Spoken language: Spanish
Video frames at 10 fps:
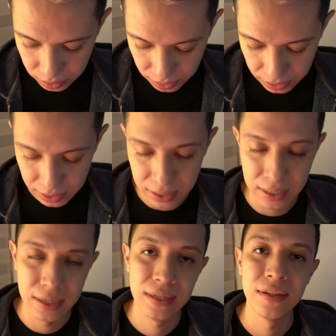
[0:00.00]
Ah,
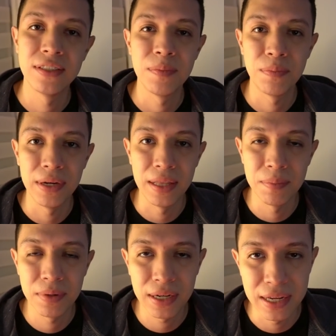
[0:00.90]
no se puede
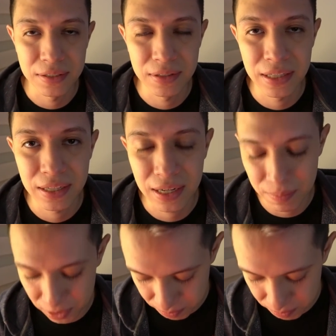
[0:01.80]
porque hice un intercambio